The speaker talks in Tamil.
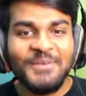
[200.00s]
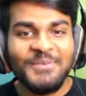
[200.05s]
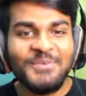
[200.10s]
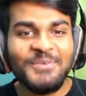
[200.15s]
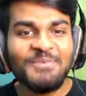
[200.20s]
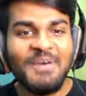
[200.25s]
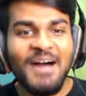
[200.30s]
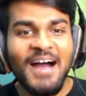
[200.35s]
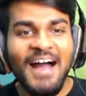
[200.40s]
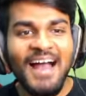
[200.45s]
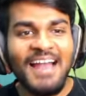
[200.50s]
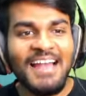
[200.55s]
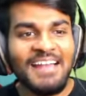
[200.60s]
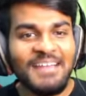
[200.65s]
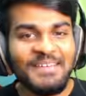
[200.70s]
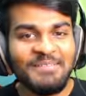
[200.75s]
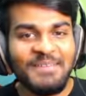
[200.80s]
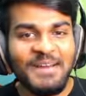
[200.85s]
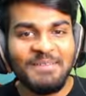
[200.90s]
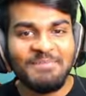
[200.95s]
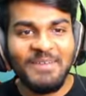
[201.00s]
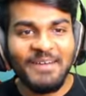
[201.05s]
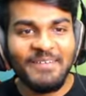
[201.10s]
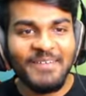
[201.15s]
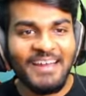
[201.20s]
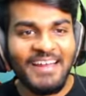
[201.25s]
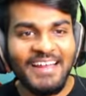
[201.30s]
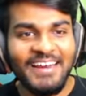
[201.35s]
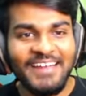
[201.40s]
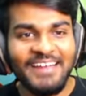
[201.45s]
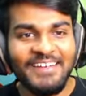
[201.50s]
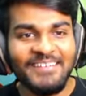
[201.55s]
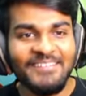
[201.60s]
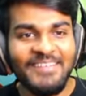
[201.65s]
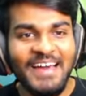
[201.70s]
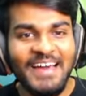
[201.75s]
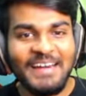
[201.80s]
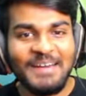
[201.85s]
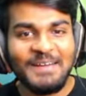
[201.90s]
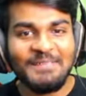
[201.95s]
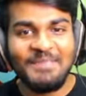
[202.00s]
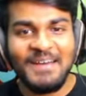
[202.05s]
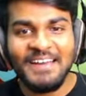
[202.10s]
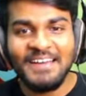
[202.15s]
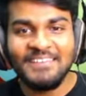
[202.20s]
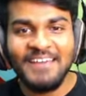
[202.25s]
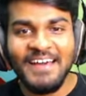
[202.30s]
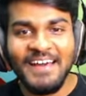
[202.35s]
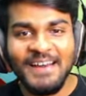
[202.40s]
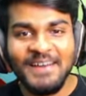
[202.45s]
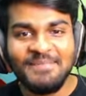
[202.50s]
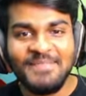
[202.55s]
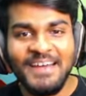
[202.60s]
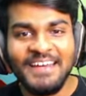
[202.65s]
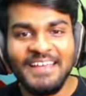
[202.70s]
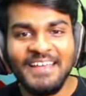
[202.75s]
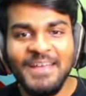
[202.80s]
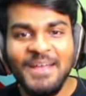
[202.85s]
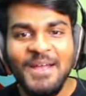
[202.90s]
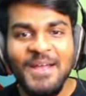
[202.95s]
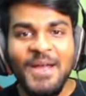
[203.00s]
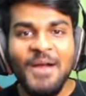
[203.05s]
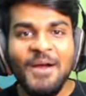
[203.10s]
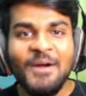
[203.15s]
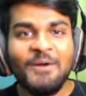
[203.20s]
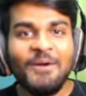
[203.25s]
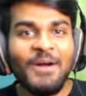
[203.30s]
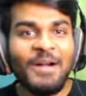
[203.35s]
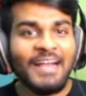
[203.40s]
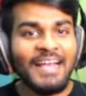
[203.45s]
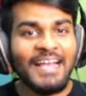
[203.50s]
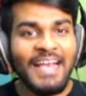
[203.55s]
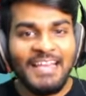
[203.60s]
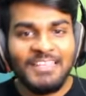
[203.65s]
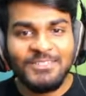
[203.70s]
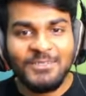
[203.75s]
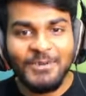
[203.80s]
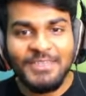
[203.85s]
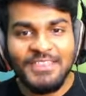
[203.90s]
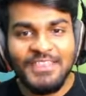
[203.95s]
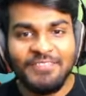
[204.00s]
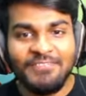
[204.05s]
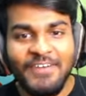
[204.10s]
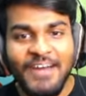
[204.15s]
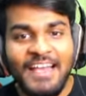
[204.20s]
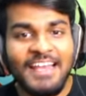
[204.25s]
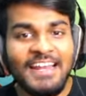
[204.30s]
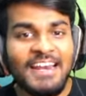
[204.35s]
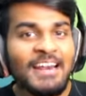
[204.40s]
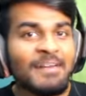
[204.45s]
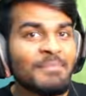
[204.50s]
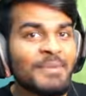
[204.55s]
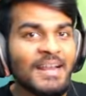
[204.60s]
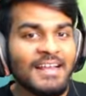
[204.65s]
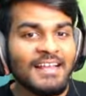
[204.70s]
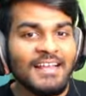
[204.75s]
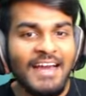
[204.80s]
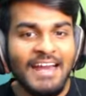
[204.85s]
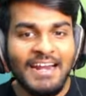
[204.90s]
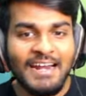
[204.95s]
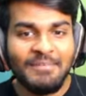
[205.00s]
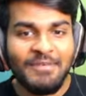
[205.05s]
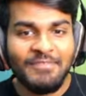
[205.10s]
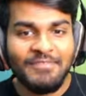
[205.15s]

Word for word: சும்மா அல்டிமேட் பவரா இருக்கு வேற மாதிரி வேற மாதிரி ஓகே கைஸ் ஸோ இந்த ஃபயர் எலமெண்டல் காரை நம்ம